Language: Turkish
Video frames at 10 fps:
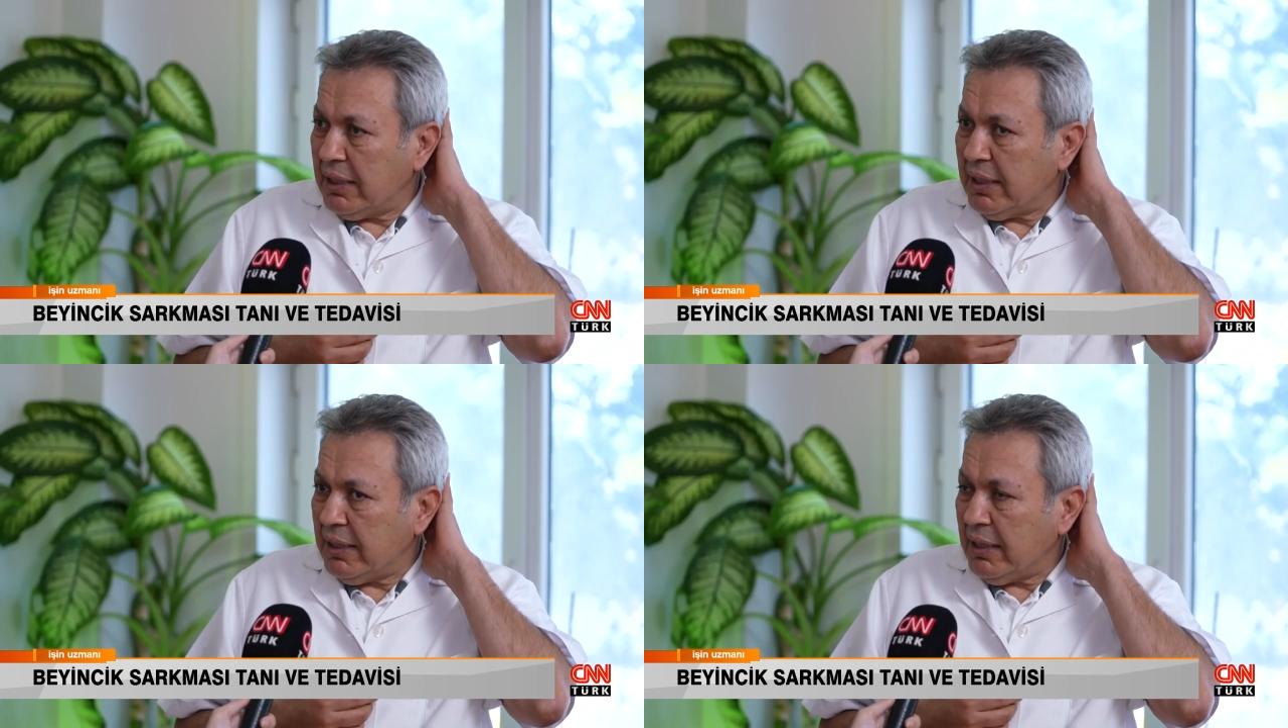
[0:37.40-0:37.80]

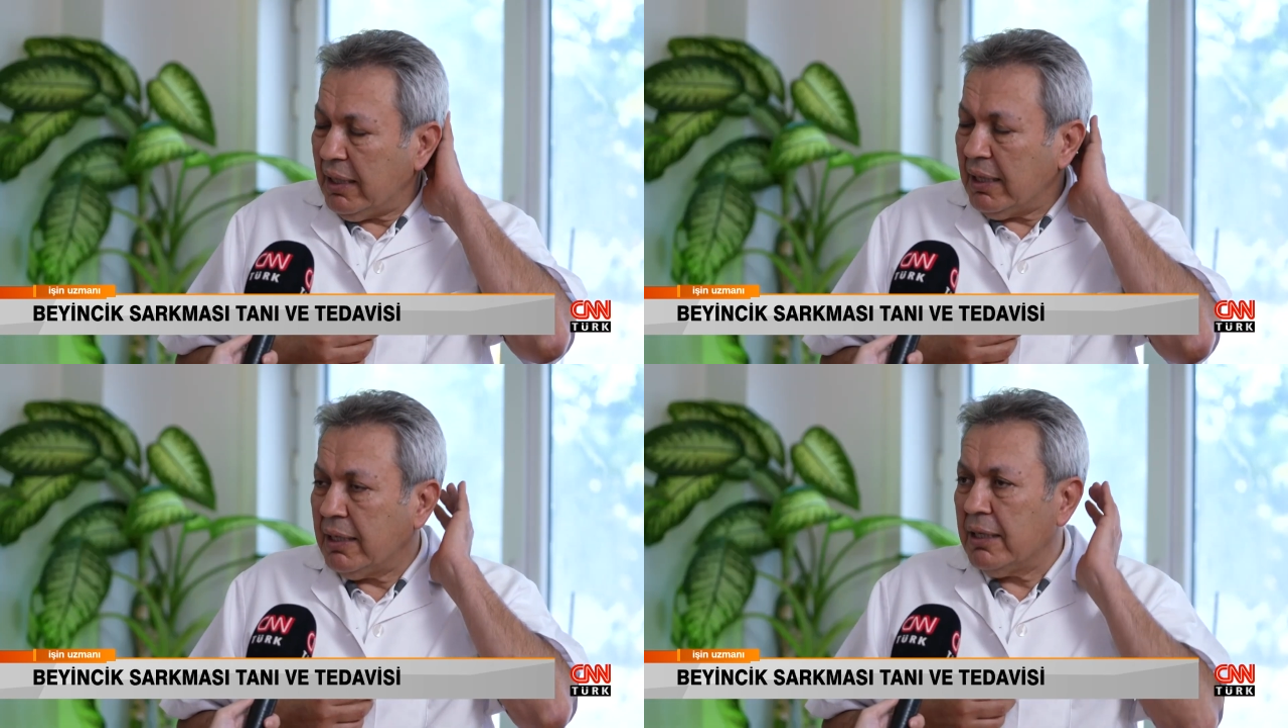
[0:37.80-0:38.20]

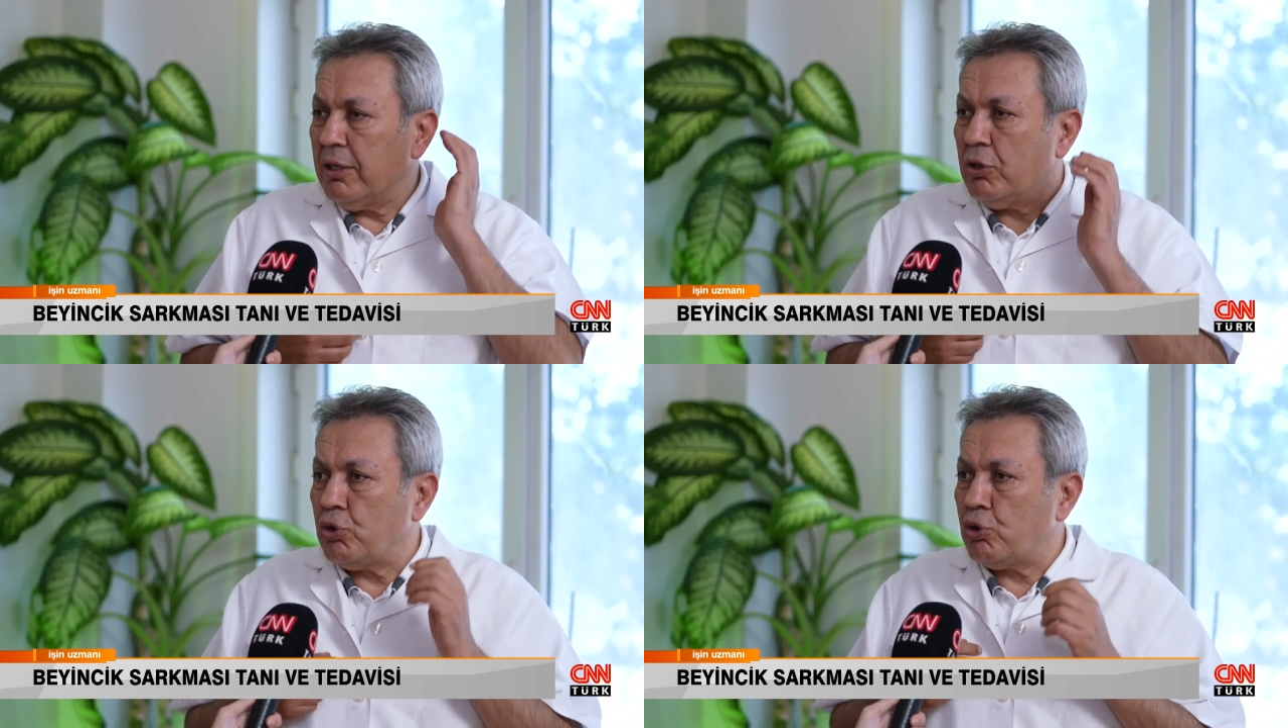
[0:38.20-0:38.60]
nedeniyle
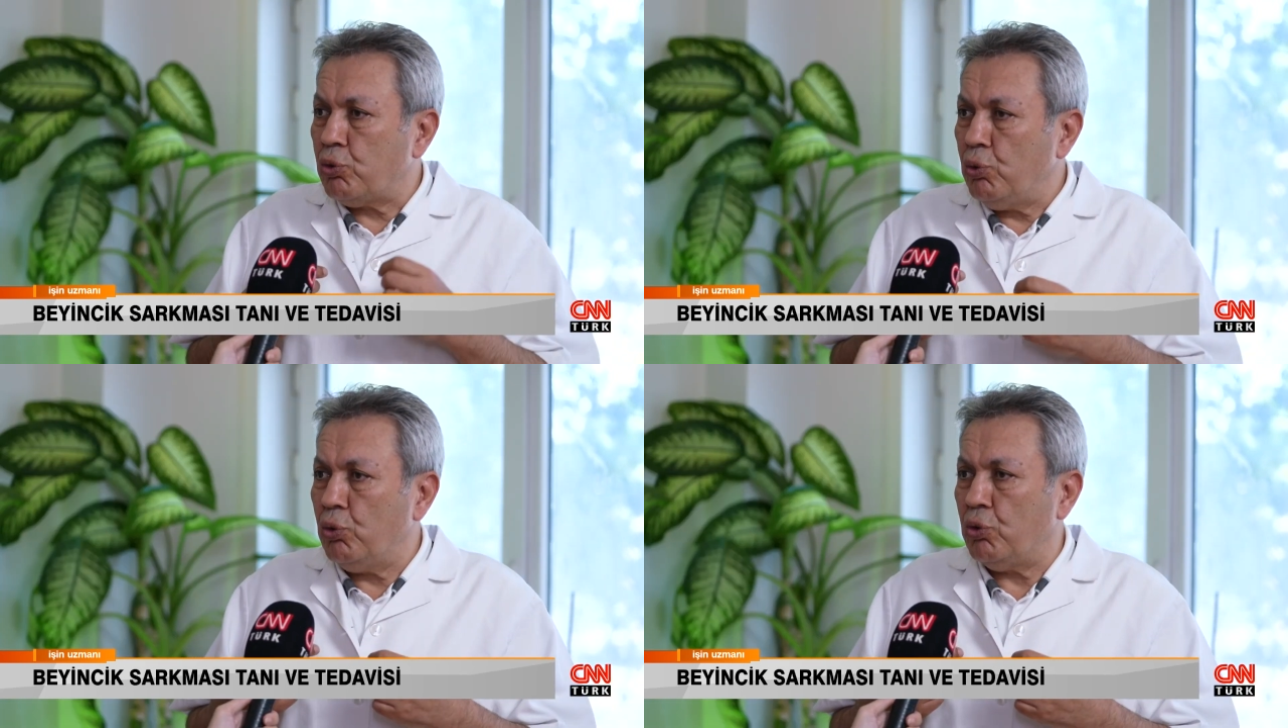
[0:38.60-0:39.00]

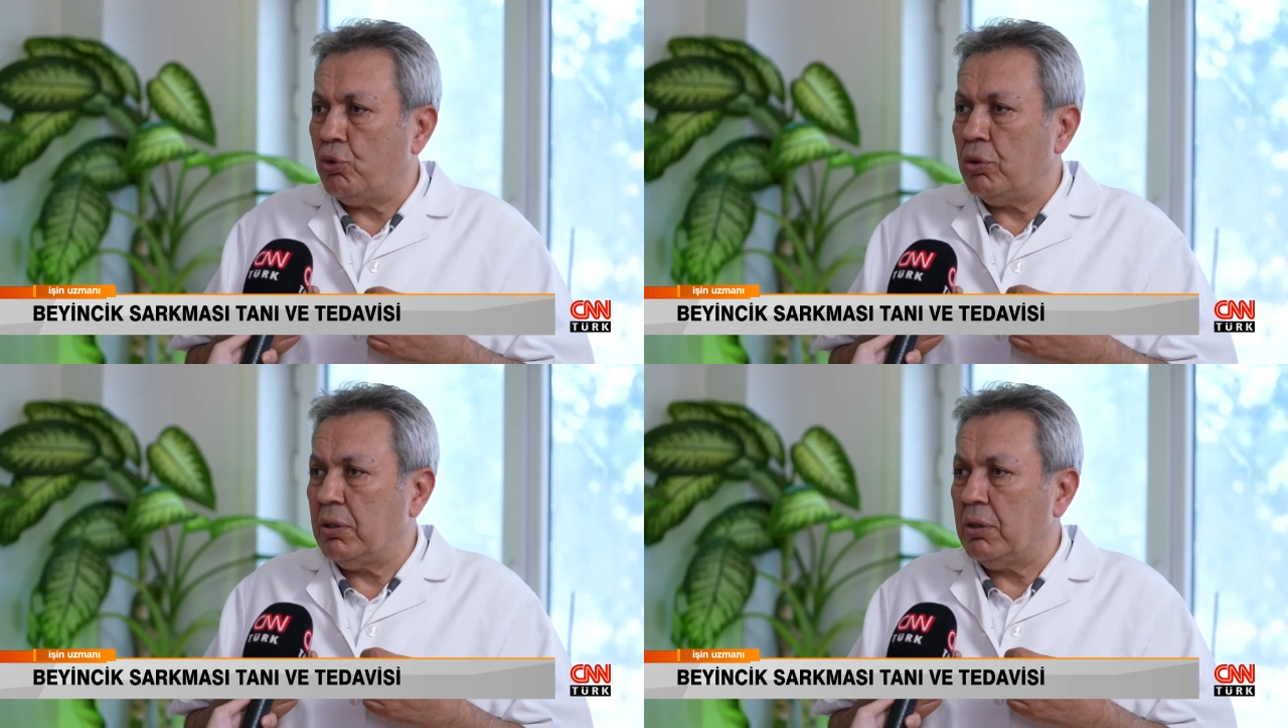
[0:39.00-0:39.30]
suyun